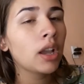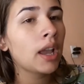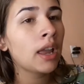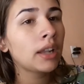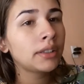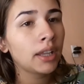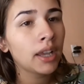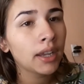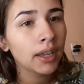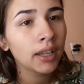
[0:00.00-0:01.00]
Ela tem
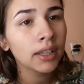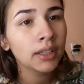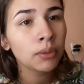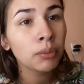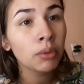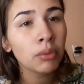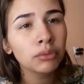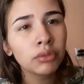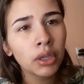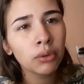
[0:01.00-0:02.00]
aquela que o meu irmão
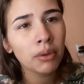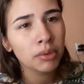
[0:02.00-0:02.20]
deu com a